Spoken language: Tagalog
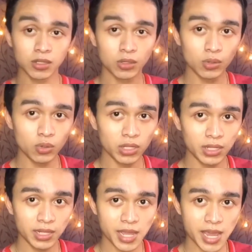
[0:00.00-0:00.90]

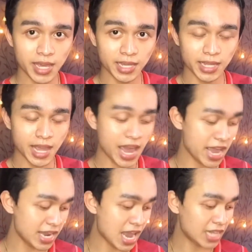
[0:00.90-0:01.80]
gunting.
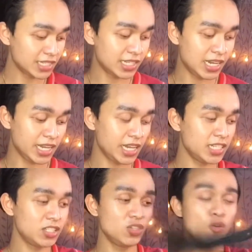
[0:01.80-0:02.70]
And lastly is
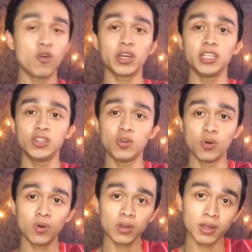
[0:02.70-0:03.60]
yung
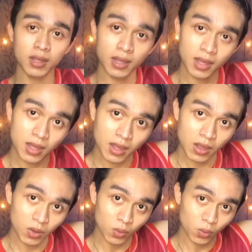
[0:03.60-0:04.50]
inyong
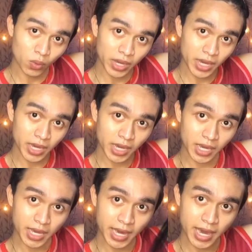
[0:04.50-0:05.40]

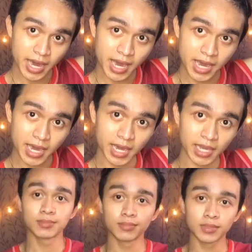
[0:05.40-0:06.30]
wig.
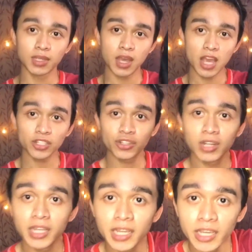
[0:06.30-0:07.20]
Ayan.
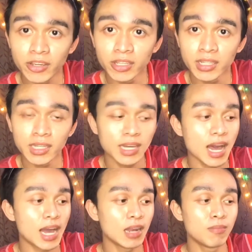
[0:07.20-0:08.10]
Actually, ngayon,
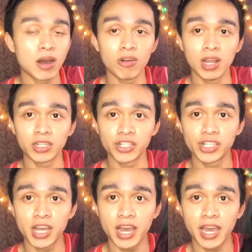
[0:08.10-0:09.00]
kakalaba ko lang
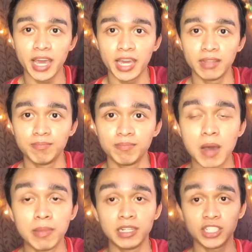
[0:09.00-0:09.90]
siya and
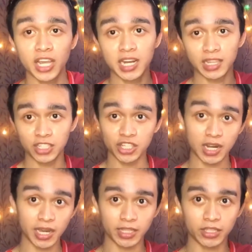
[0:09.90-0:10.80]
paplansyahin natin siya
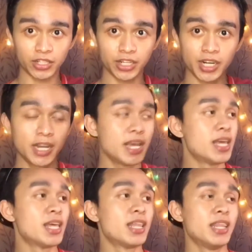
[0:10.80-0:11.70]
later.
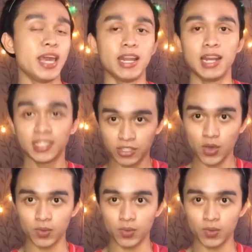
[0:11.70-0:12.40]
And let's go.